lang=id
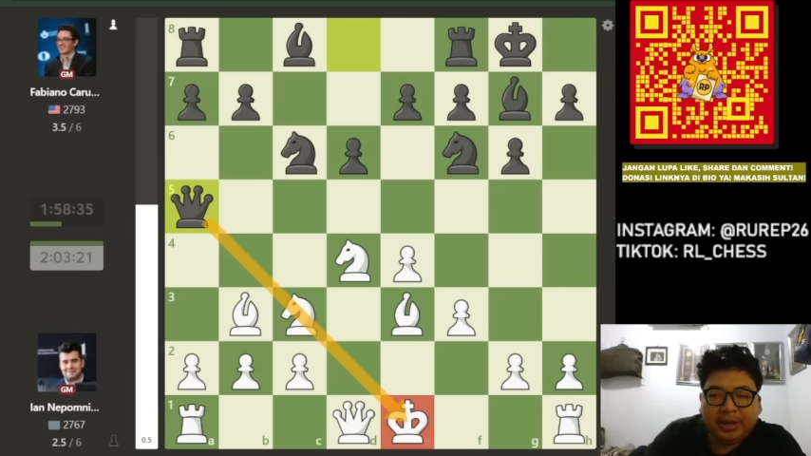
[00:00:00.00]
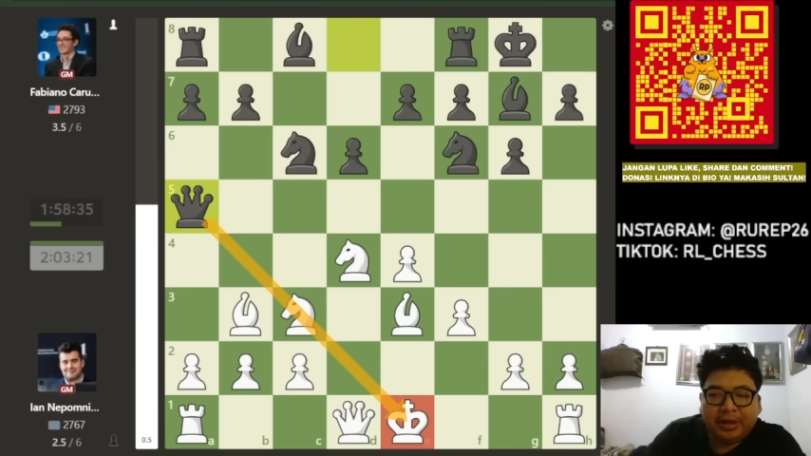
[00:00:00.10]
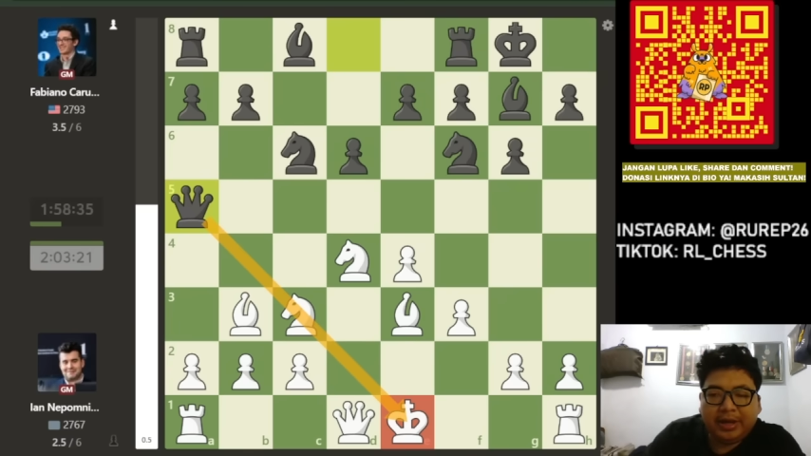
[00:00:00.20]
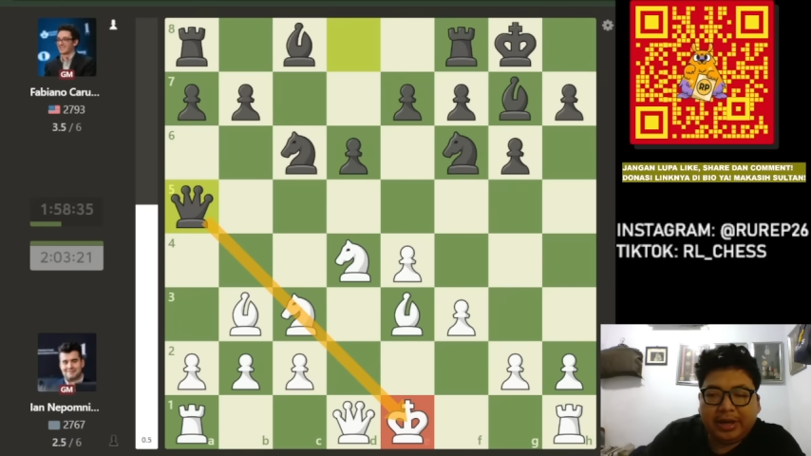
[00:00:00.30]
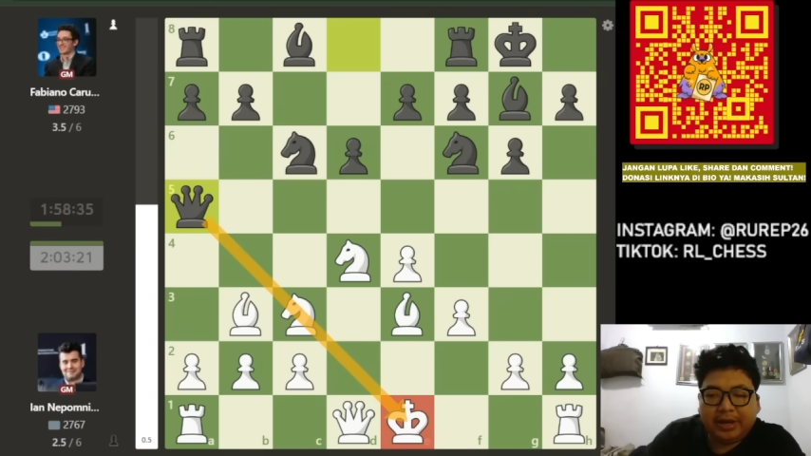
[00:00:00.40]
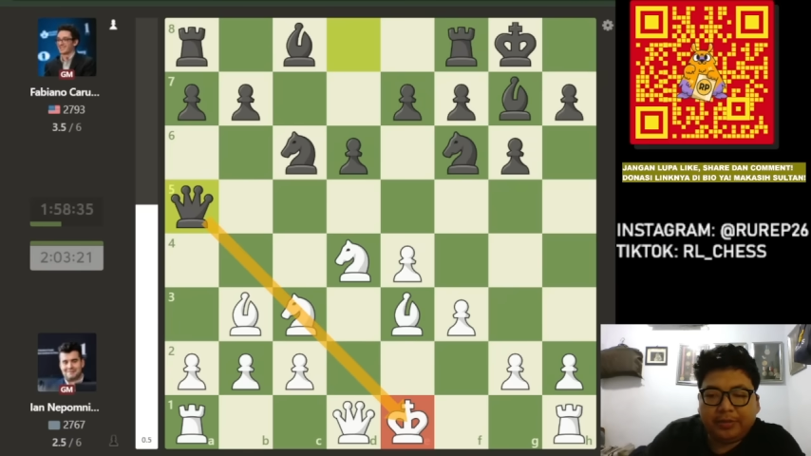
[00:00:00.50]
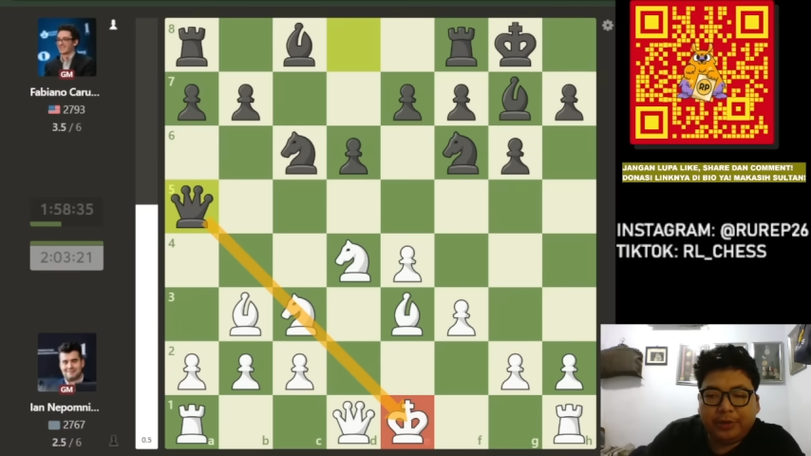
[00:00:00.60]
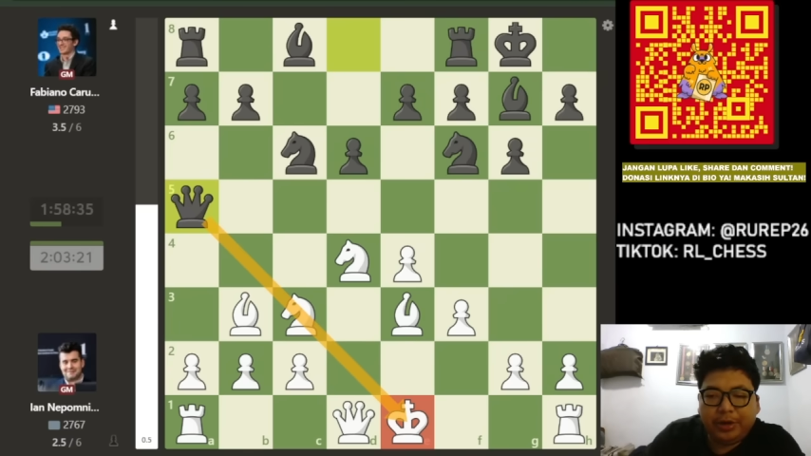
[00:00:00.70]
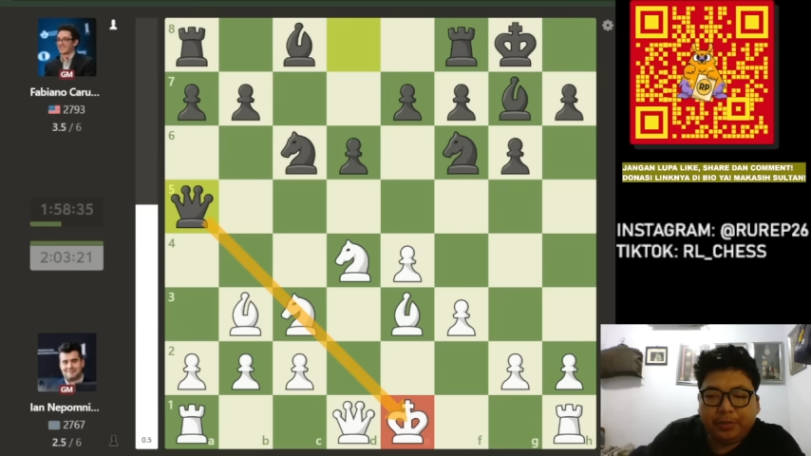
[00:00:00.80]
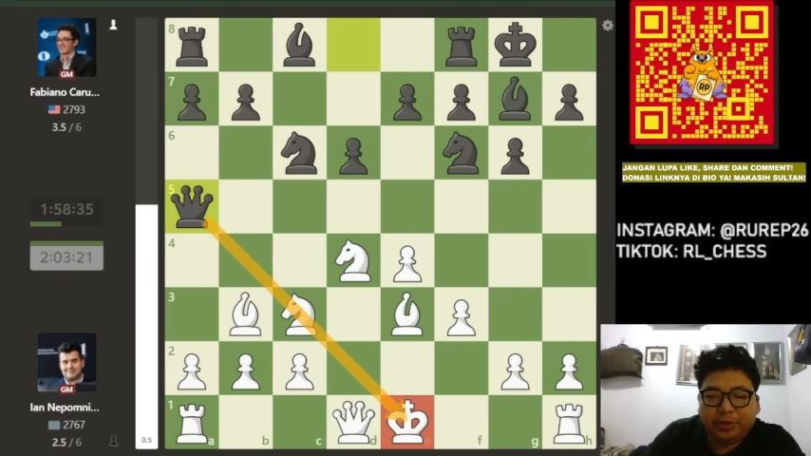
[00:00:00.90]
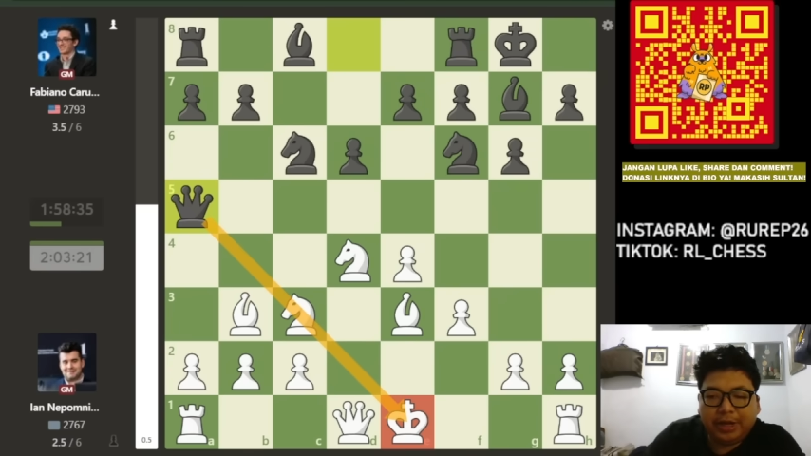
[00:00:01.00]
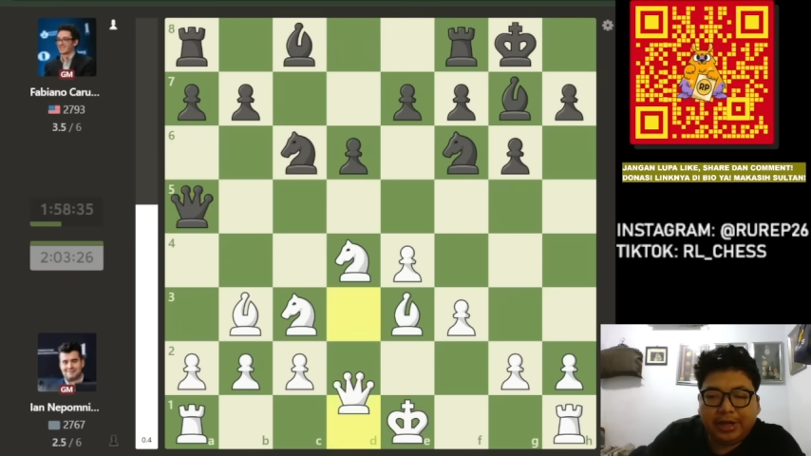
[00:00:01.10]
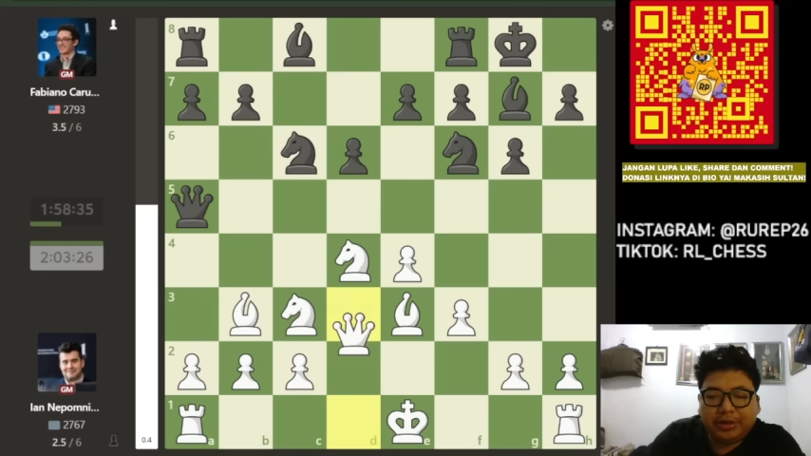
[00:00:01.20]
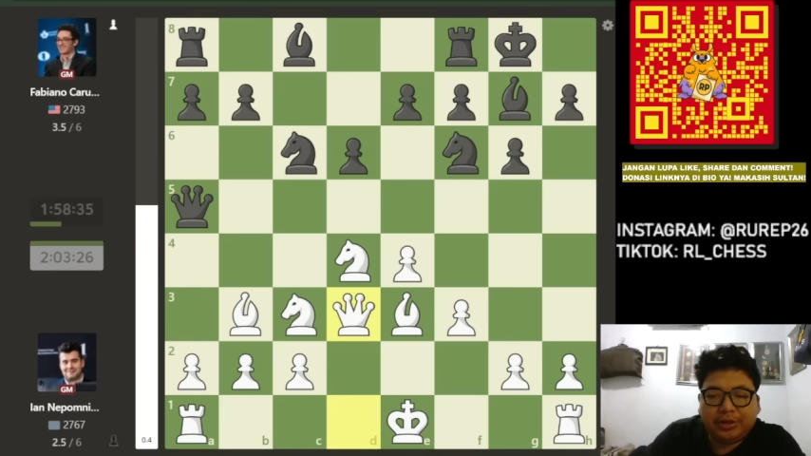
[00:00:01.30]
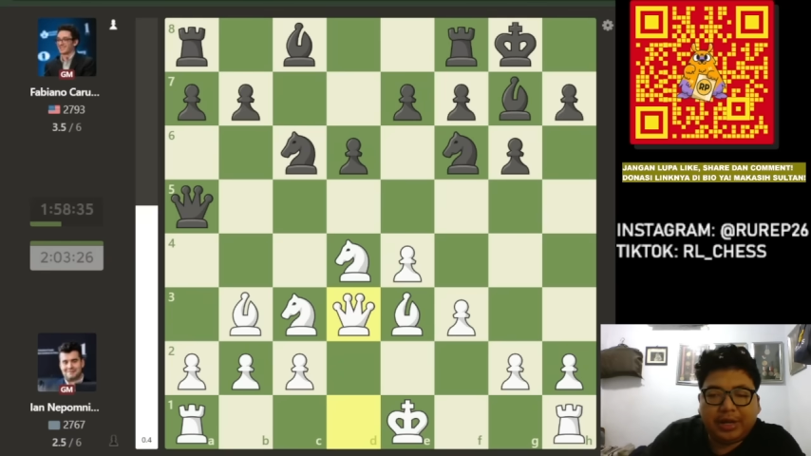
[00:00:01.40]
Nah, kemudian putih
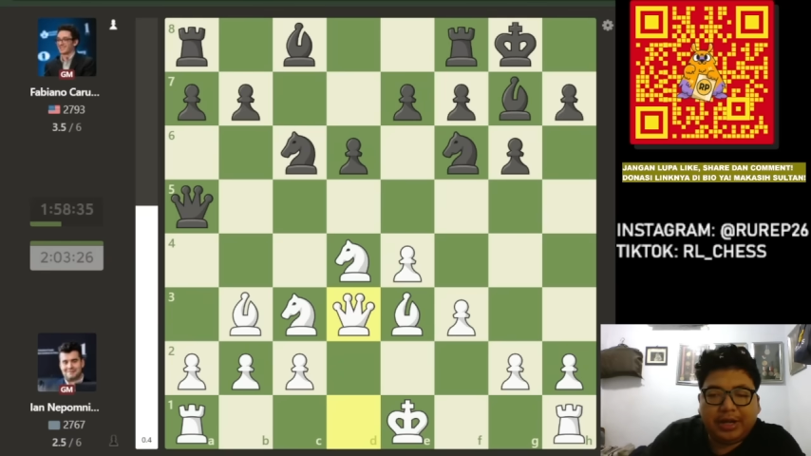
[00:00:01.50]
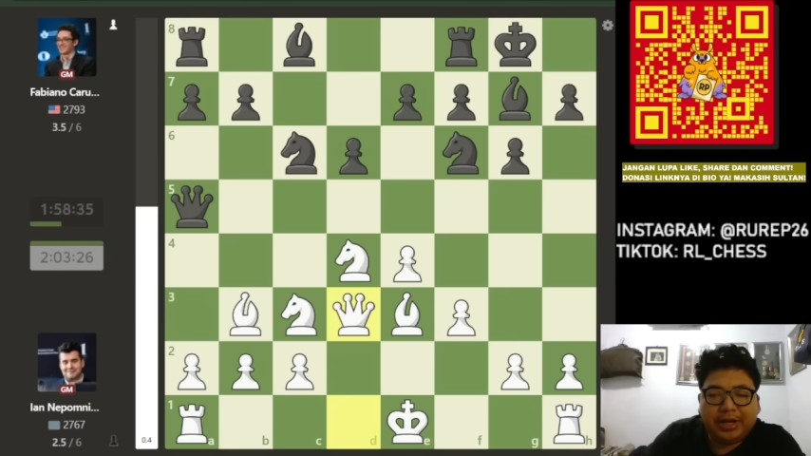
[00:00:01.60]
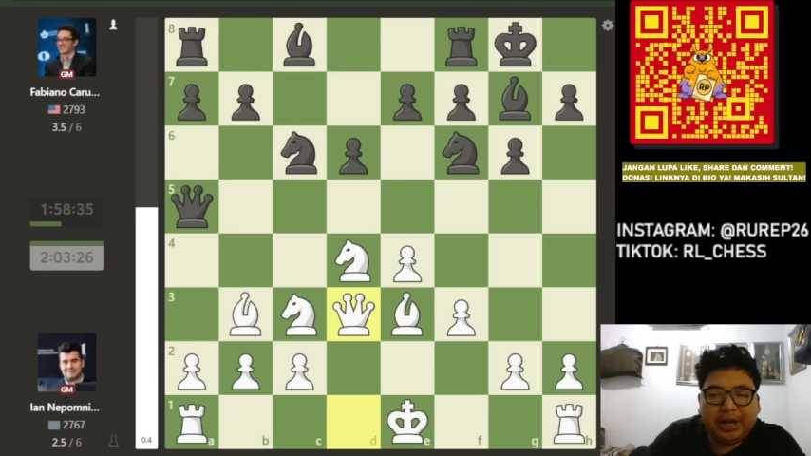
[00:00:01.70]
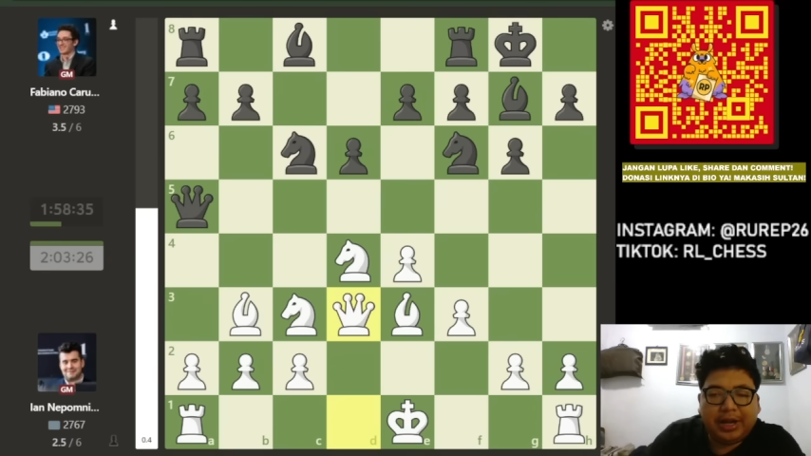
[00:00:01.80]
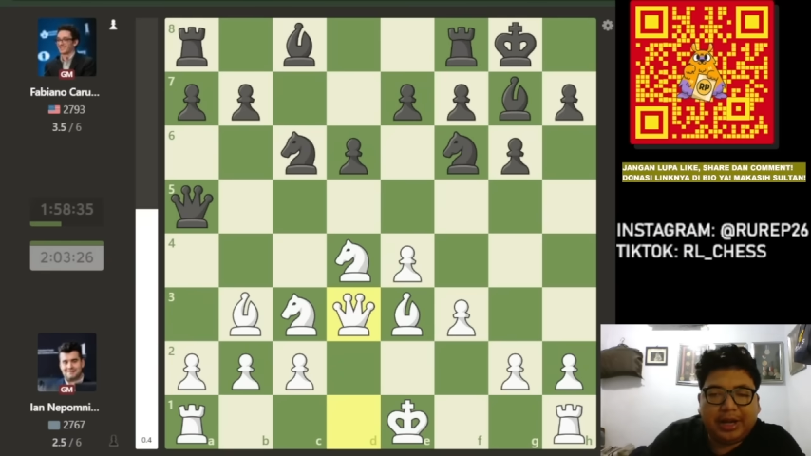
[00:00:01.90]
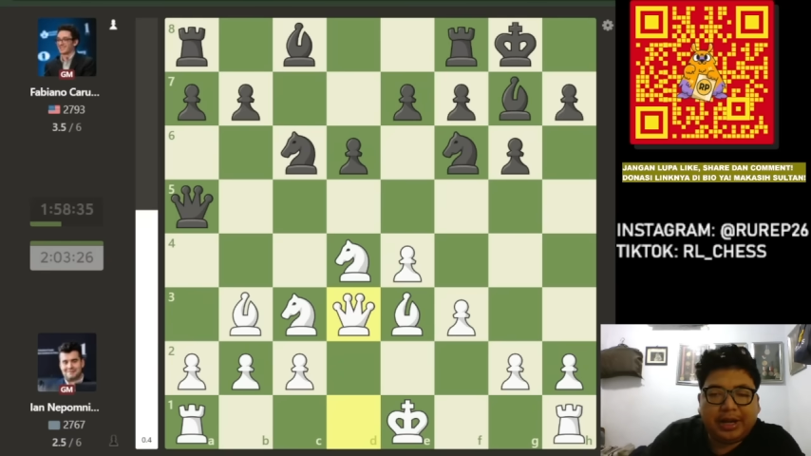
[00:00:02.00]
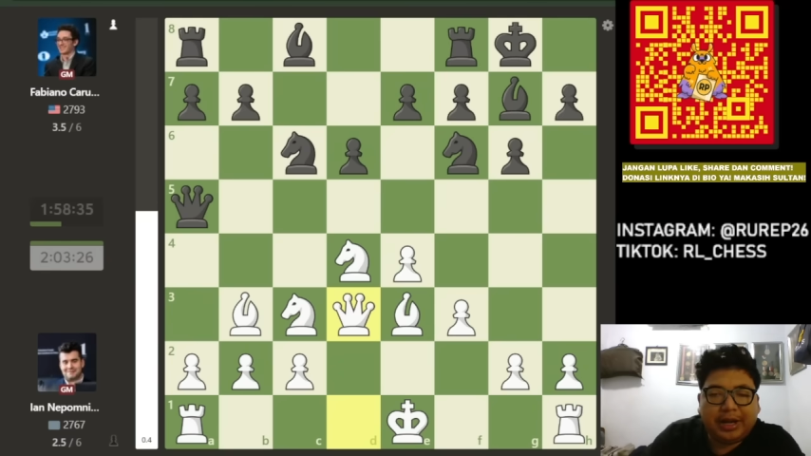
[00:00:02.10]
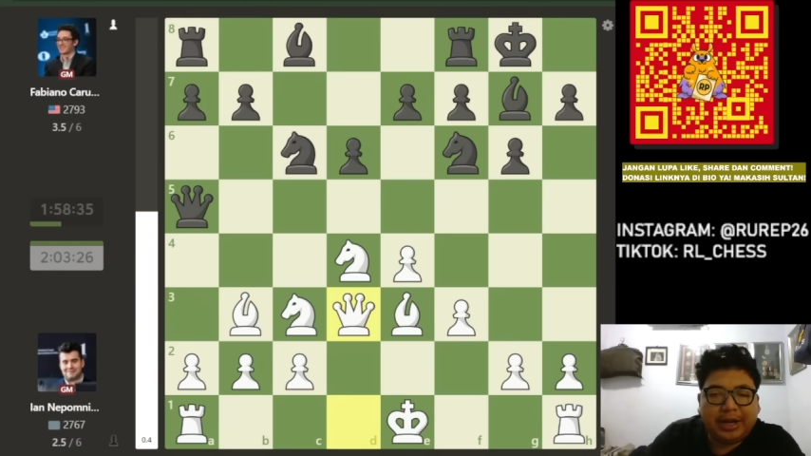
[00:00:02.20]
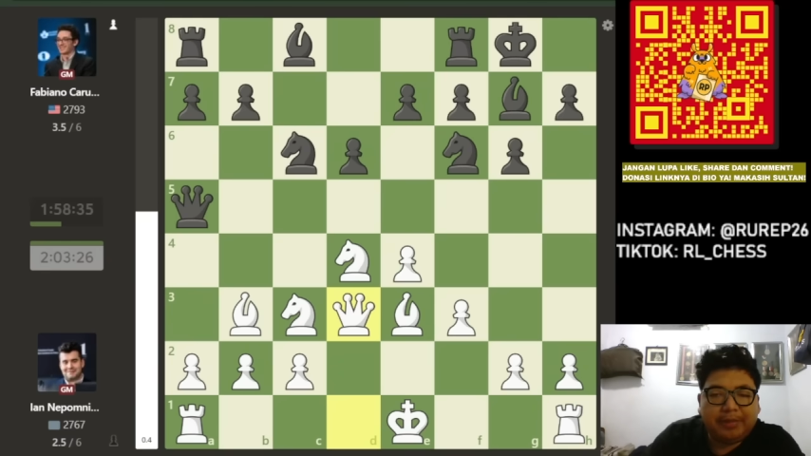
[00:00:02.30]
lanjutkan dengan langkah